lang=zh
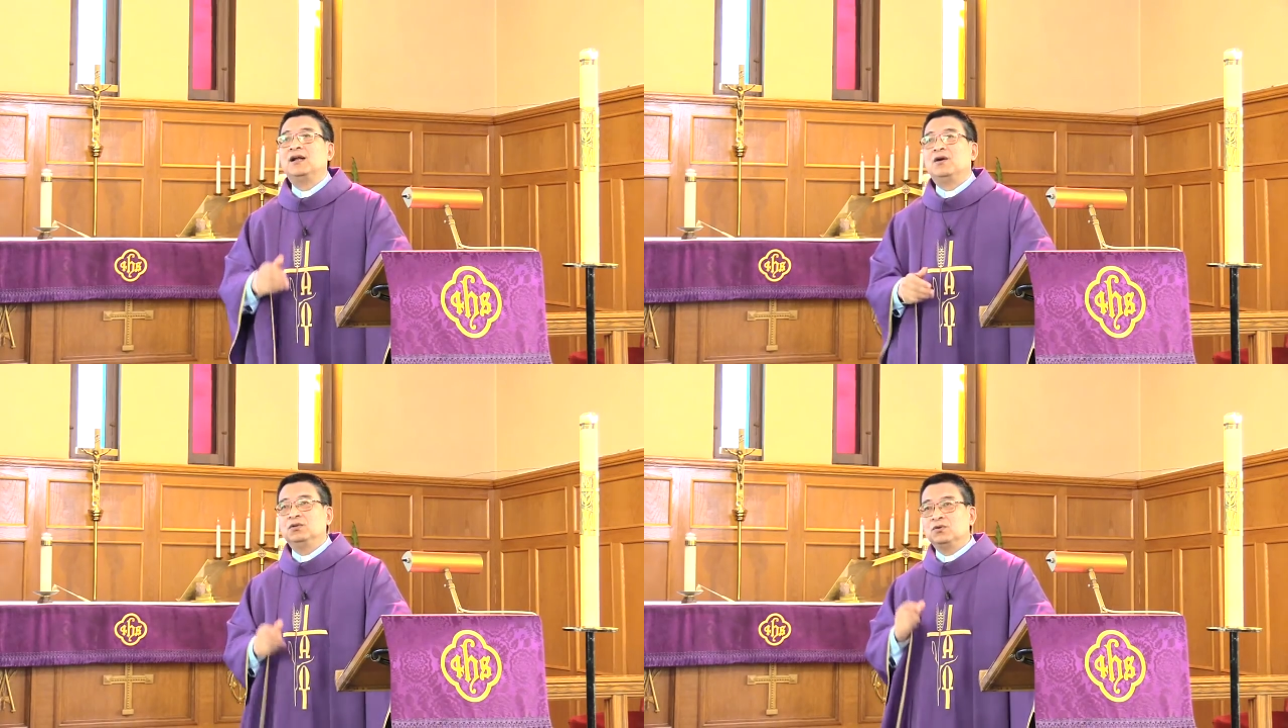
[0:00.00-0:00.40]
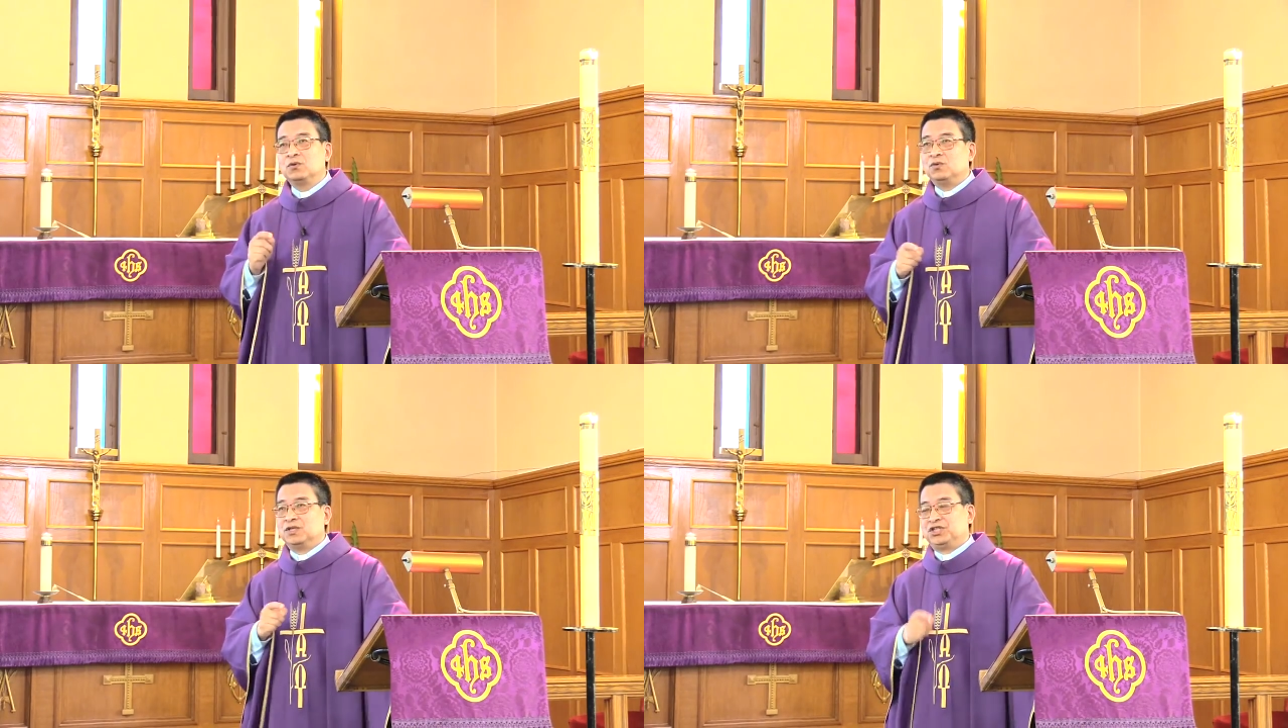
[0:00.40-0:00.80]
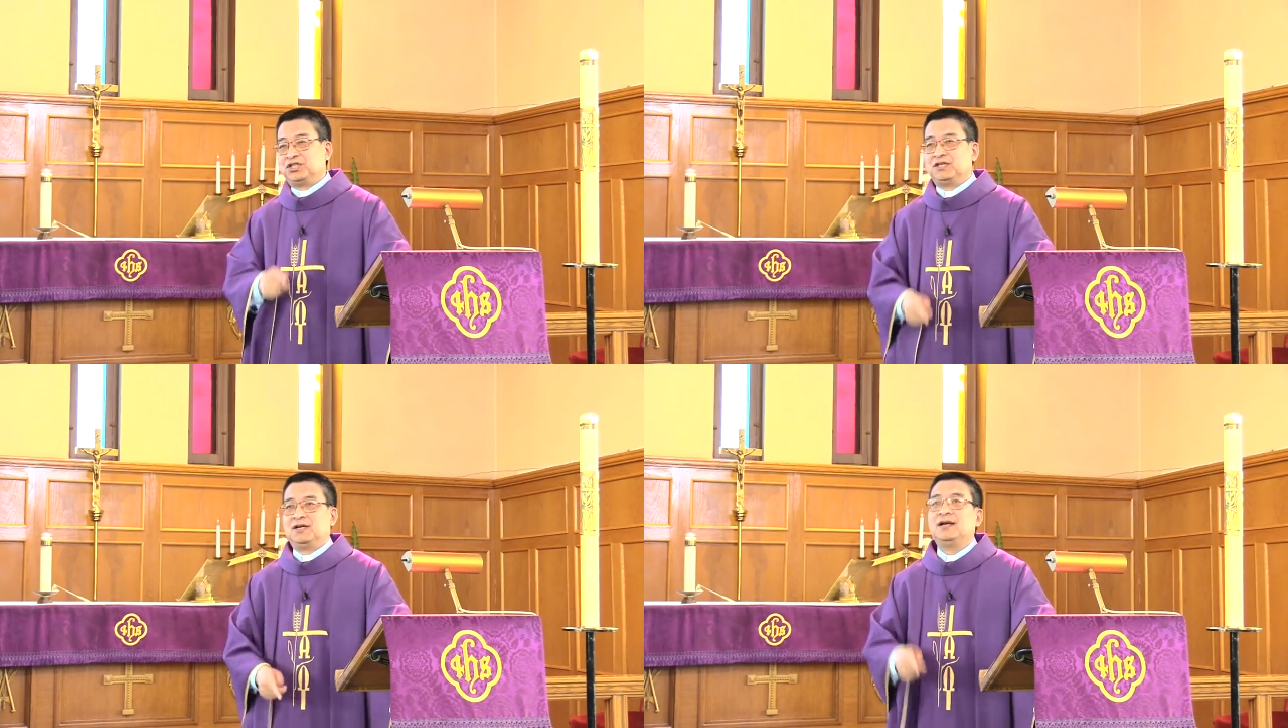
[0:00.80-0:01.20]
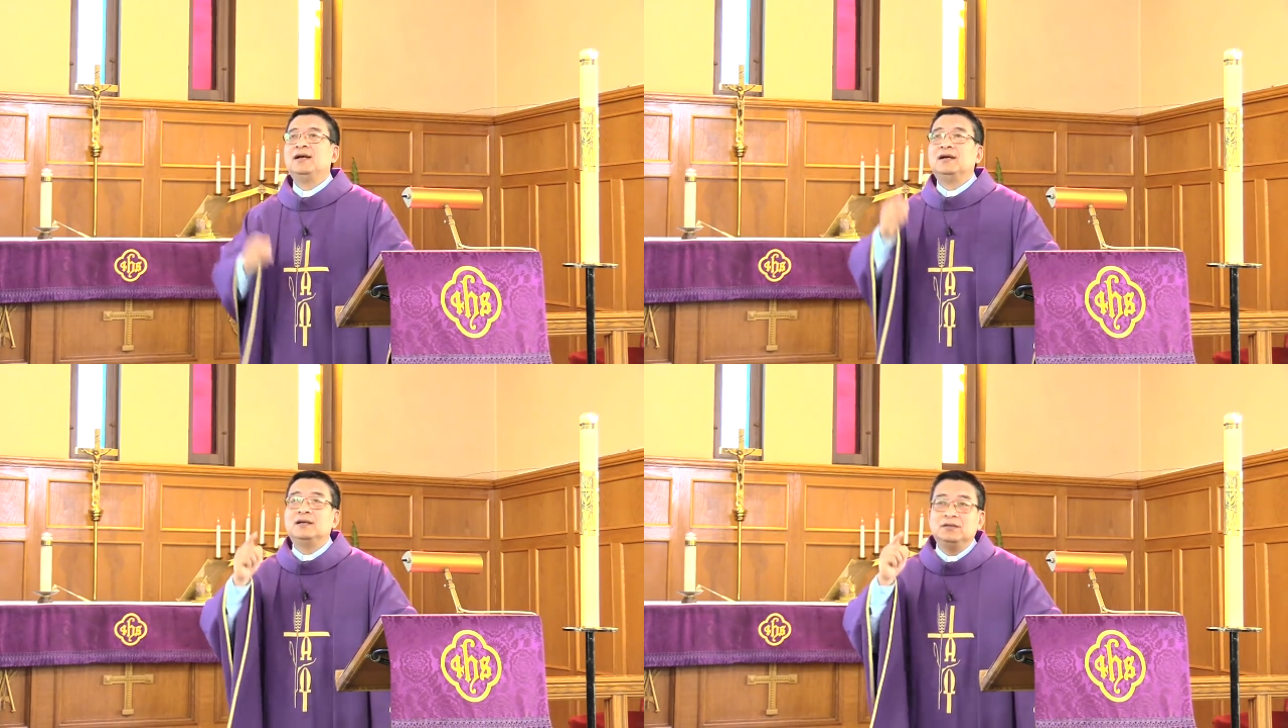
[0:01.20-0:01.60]
劳动果实，
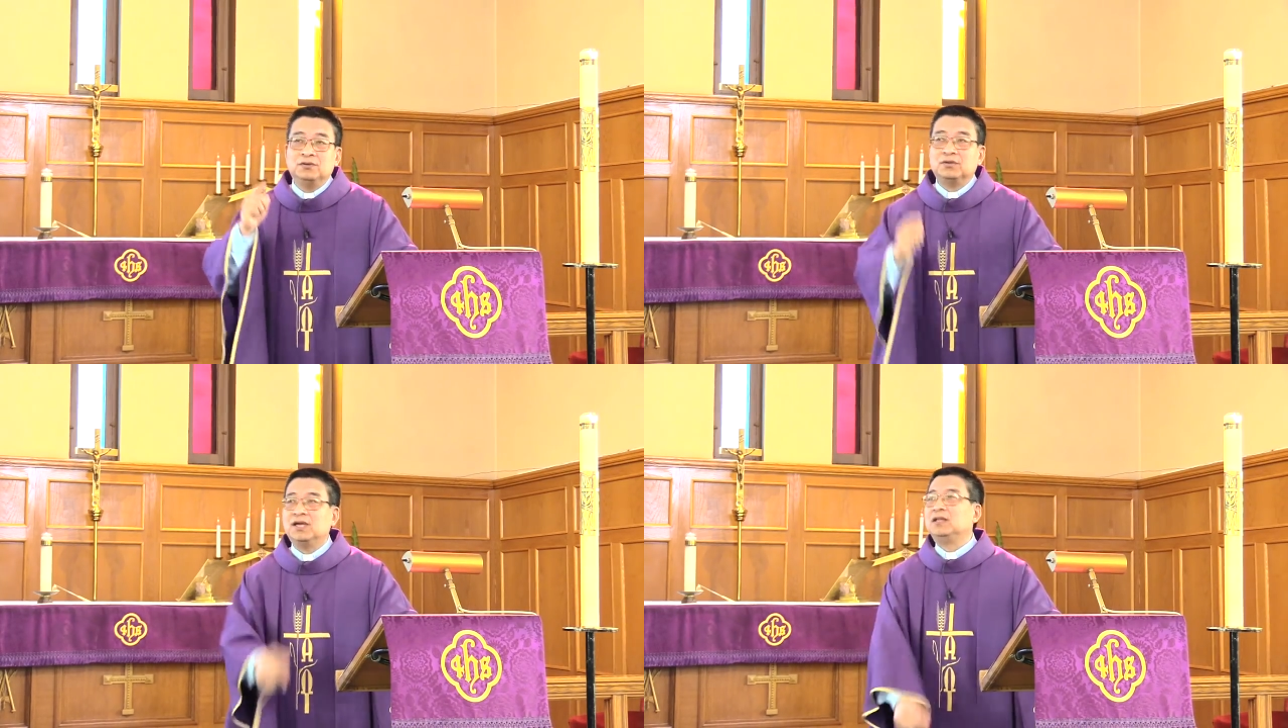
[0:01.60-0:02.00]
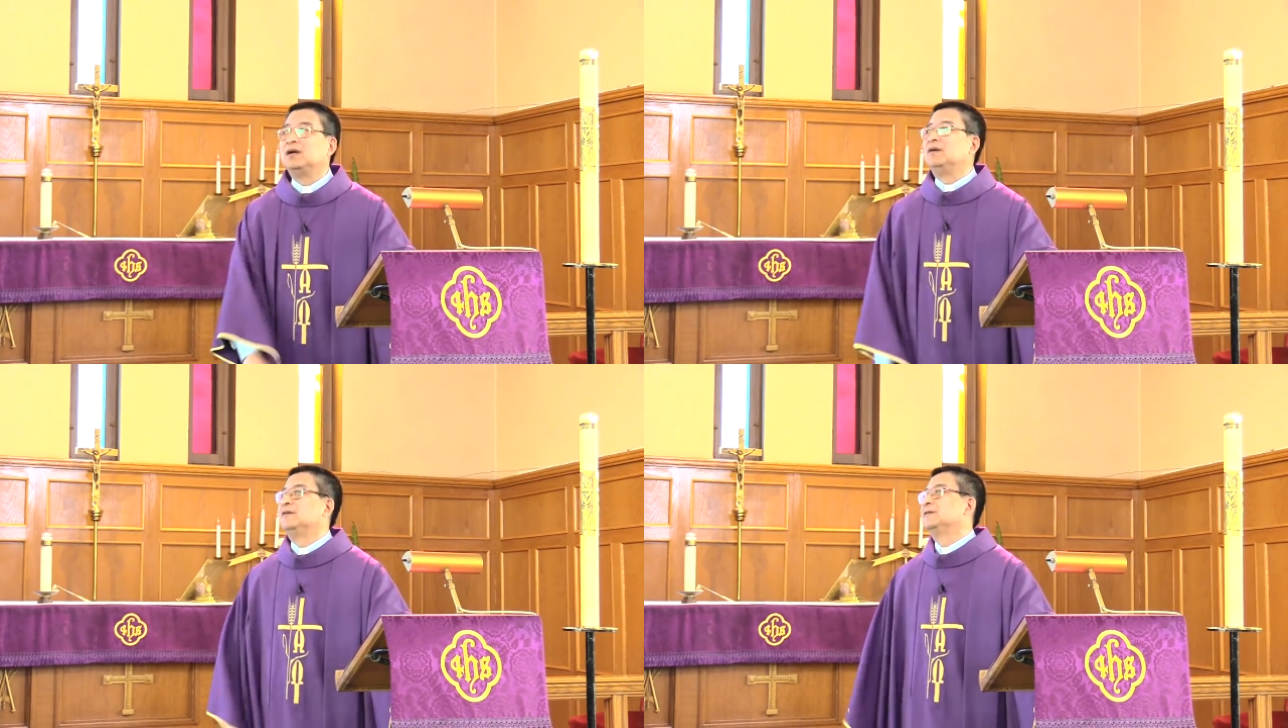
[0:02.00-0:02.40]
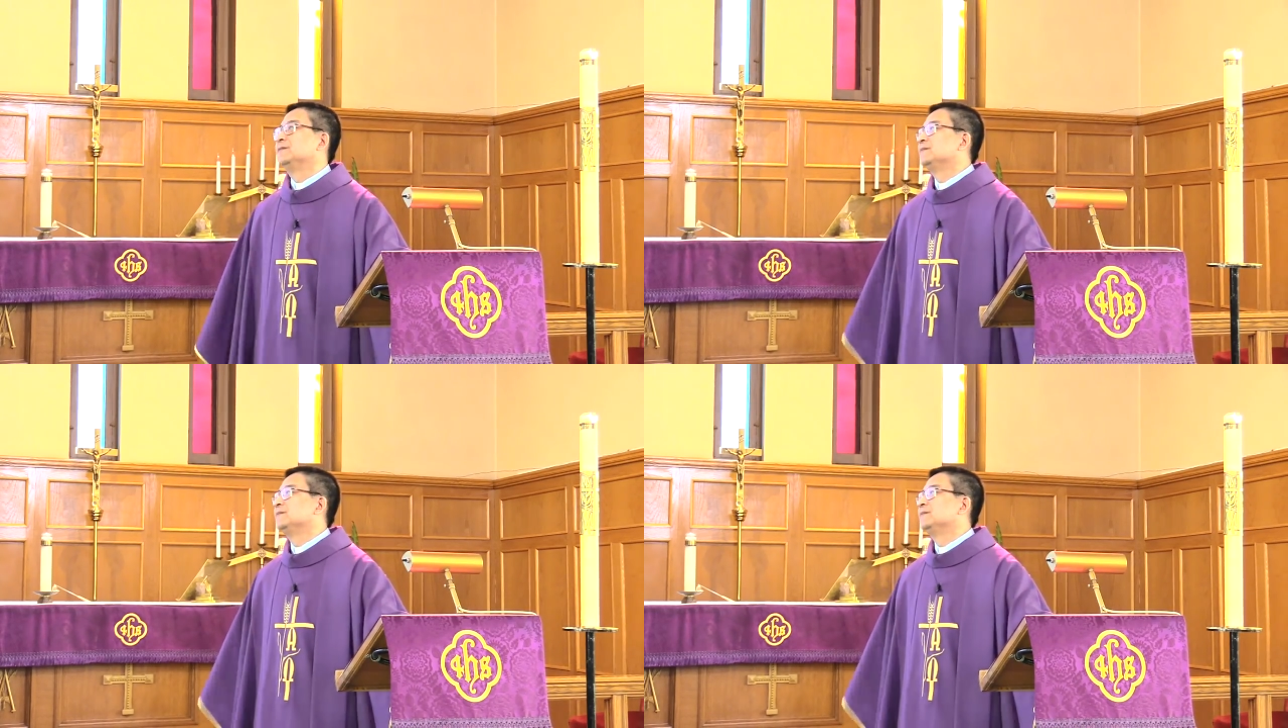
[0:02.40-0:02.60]
用镰刀。